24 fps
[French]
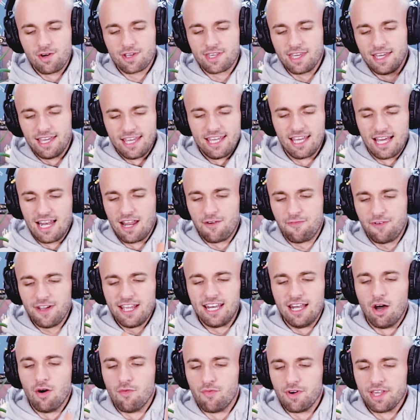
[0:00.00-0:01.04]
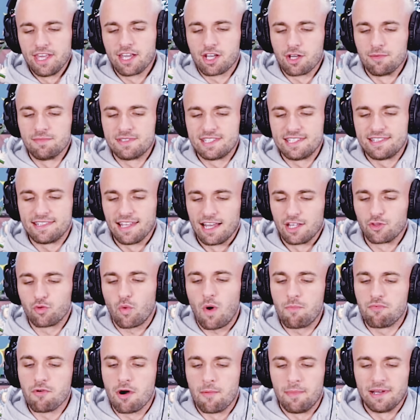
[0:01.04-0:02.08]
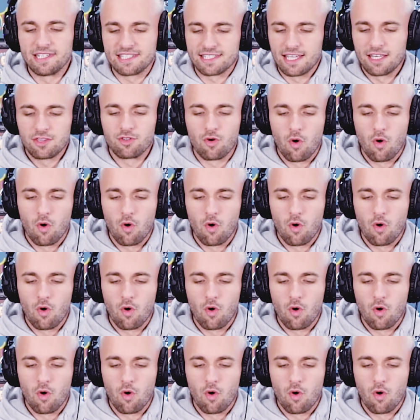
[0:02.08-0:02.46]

Ok, et à la fin, il l'a envoyé comme si c'était un 3 points basket,